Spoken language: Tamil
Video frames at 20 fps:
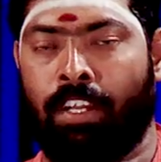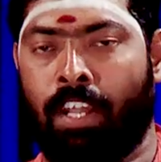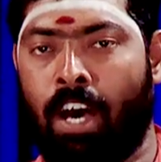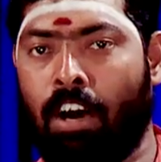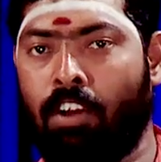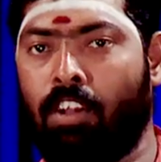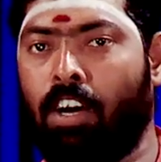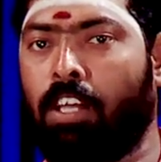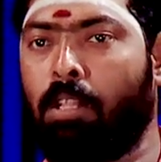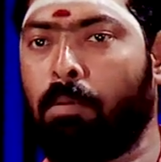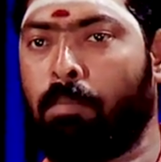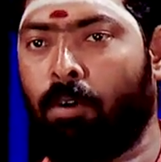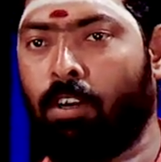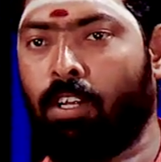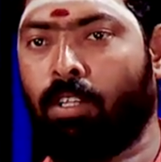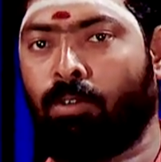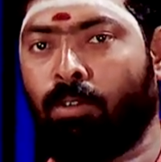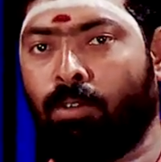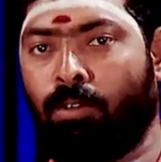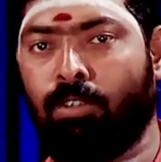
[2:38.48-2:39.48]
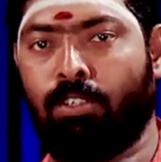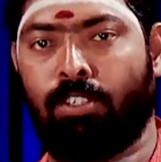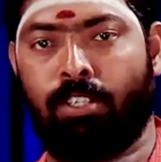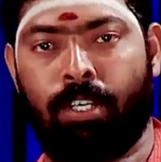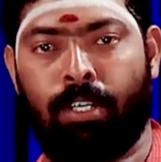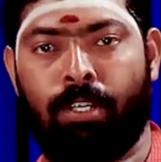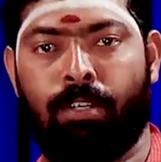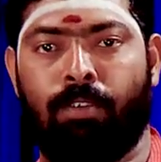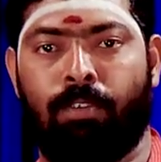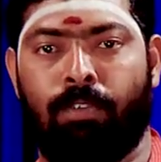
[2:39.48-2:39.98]
நானும் அது போல் தொண்டு
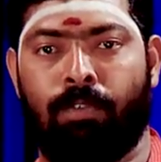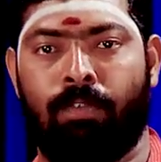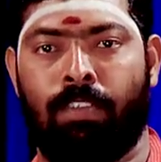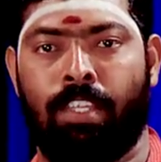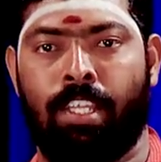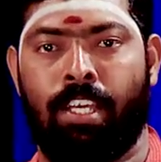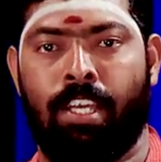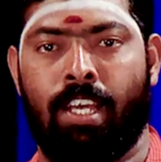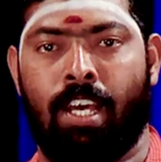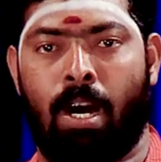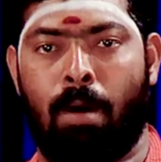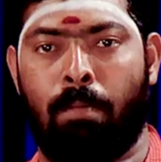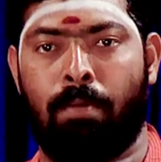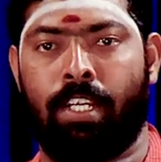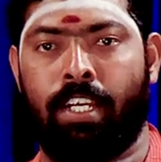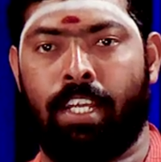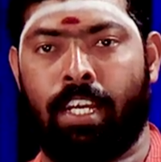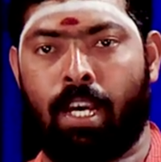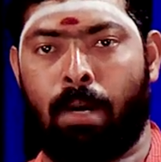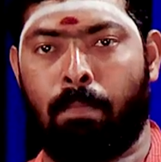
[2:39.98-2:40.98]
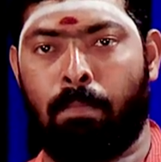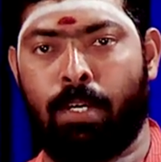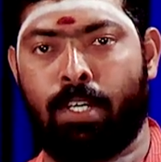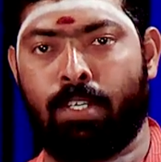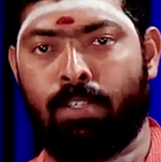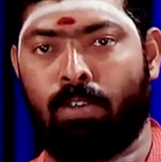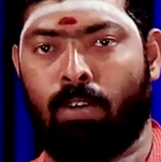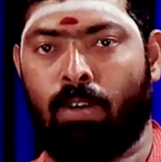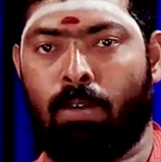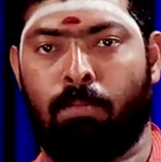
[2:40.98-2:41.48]
செய்யணும் அப்படின்னு எங்கள்
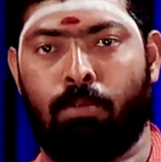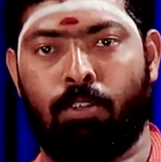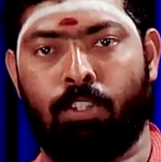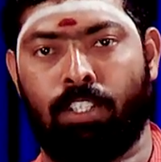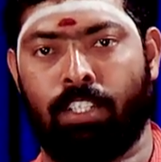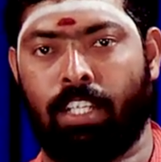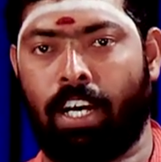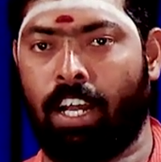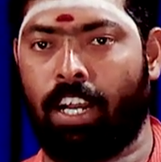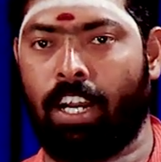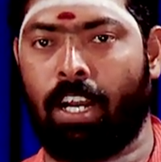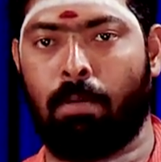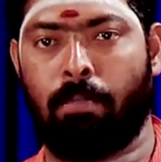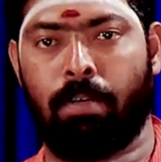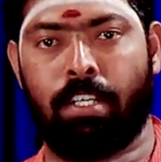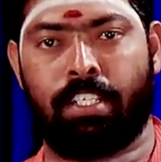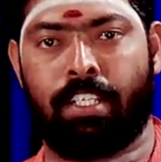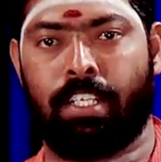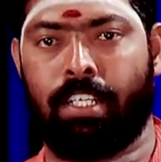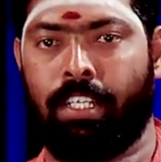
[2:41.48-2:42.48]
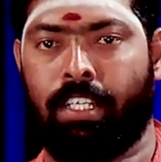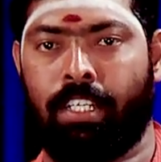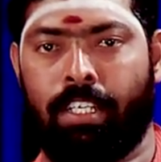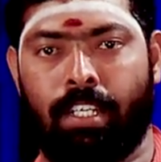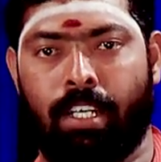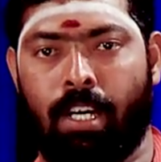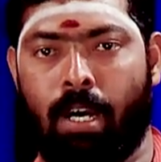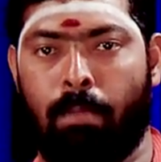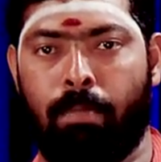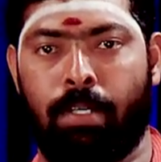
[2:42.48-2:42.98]
அப்பாட்ட சொல்லும்போது தாராளமாக செய்
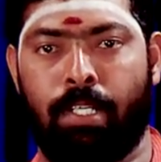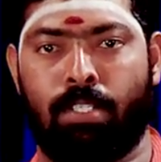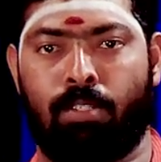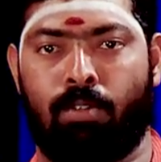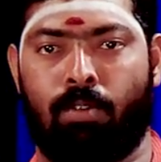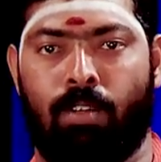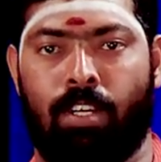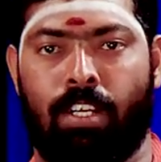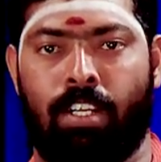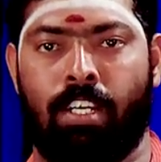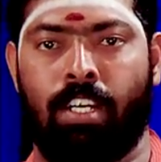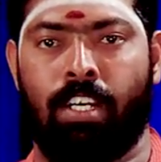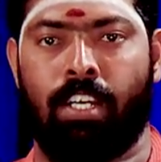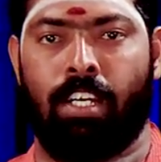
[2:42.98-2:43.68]
அப்படின்னு சொன்னார்